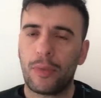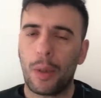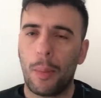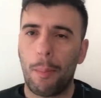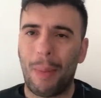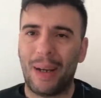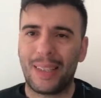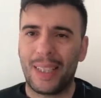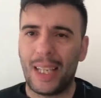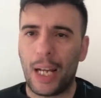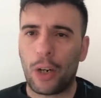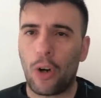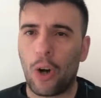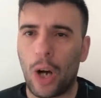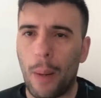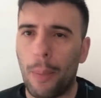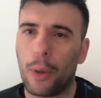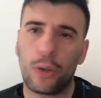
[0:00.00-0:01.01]
Matías
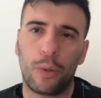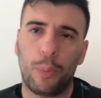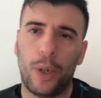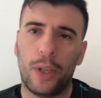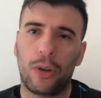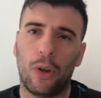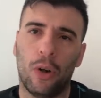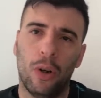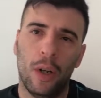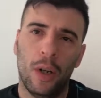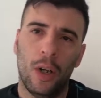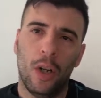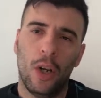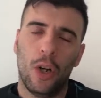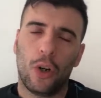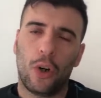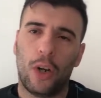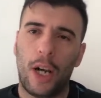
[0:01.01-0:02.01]
Rojas, por supuesto,
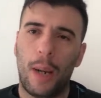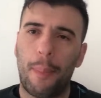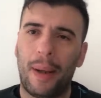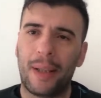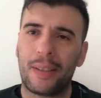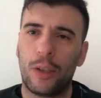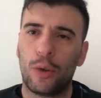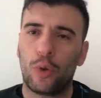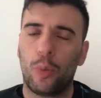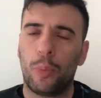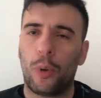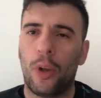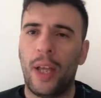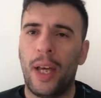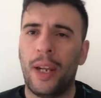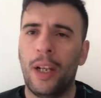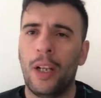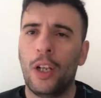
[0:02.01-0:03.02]
con el pase en su
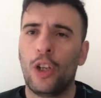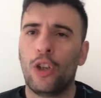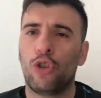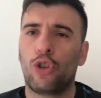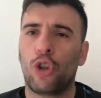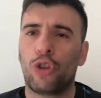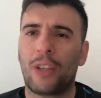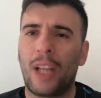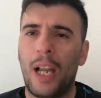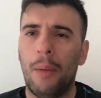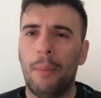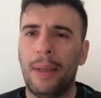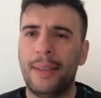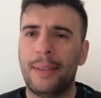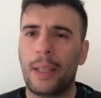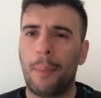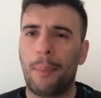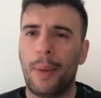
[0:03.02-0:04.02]
poder,
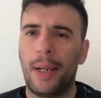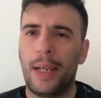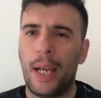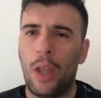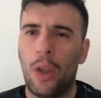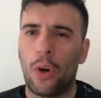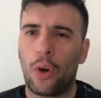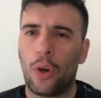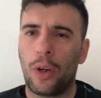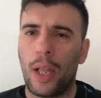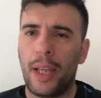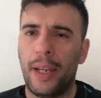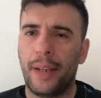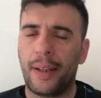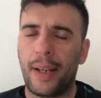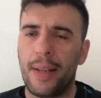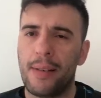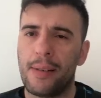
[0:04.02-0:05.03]
totalmente peleado con la
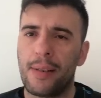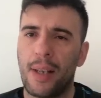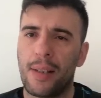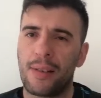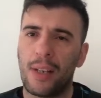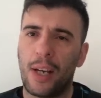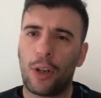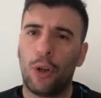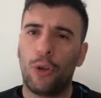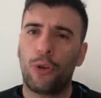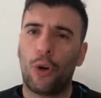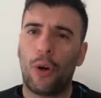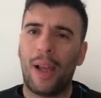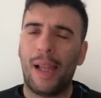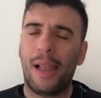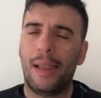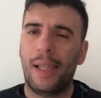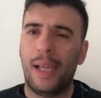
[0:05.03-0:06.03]
dirigencia, se ha roto
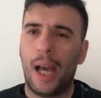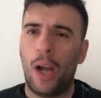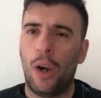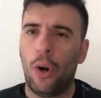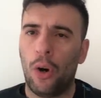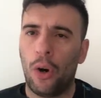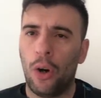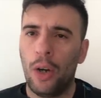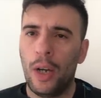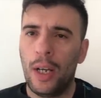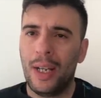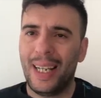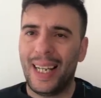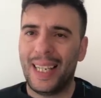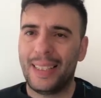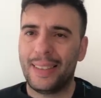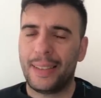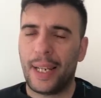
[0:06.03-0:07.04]
el diálogo
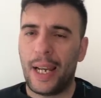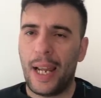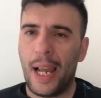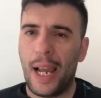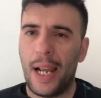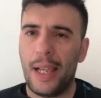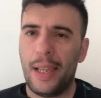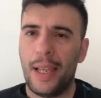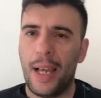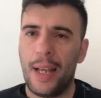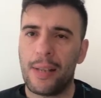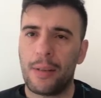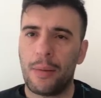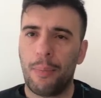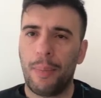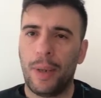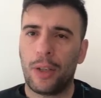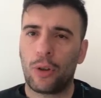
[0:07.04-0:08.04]
entre el
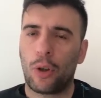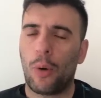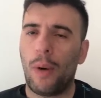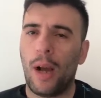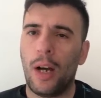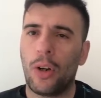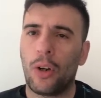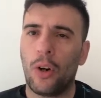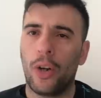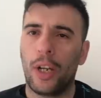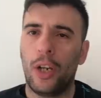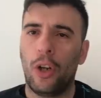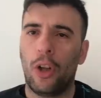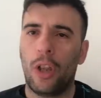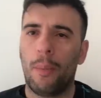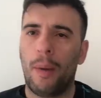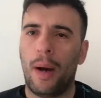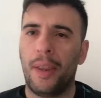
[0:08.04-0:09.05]
10, Víctor Blanco, y
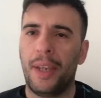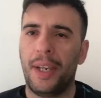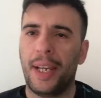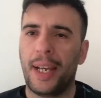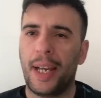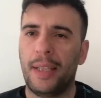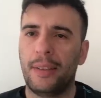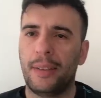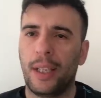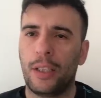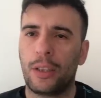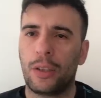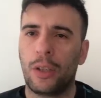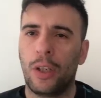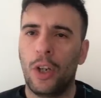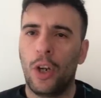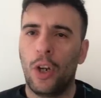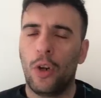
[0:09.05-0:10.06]
los demás
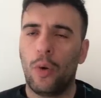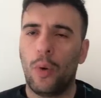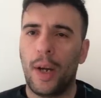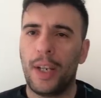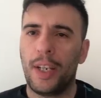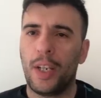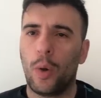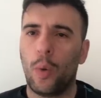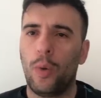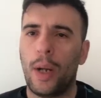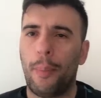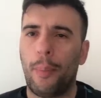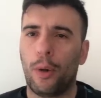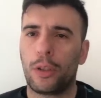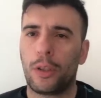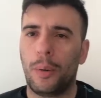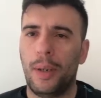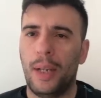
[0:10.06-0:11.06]
dirigentes. No hay ninguna
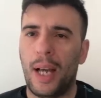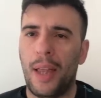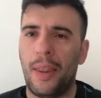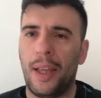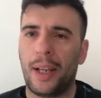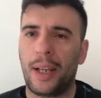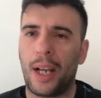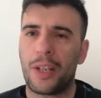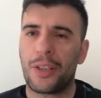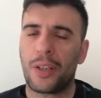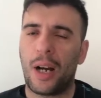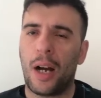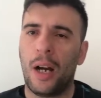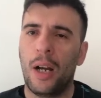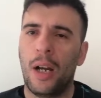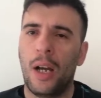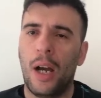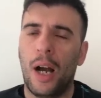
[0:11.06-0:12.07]
posibilidad de que
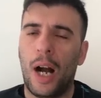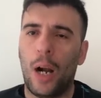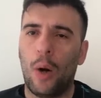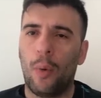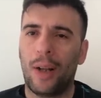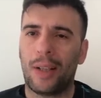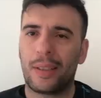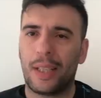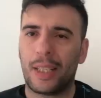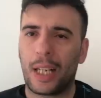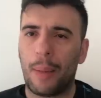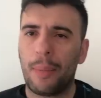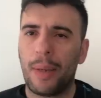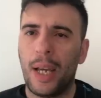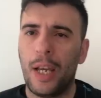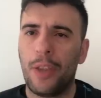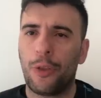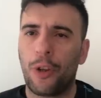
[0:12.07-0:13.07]
haya algún
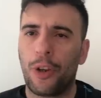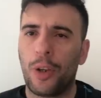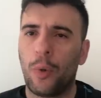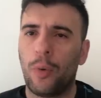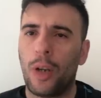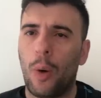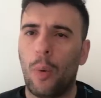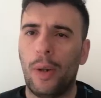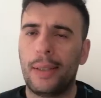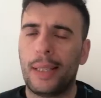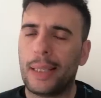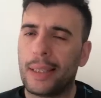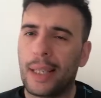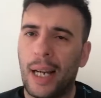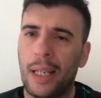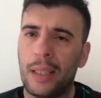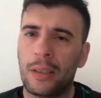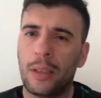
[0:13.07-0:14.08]
acercamiento, ninguna vuelta
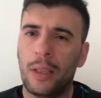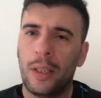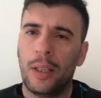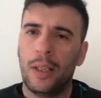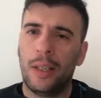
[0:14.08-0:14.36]
atrás.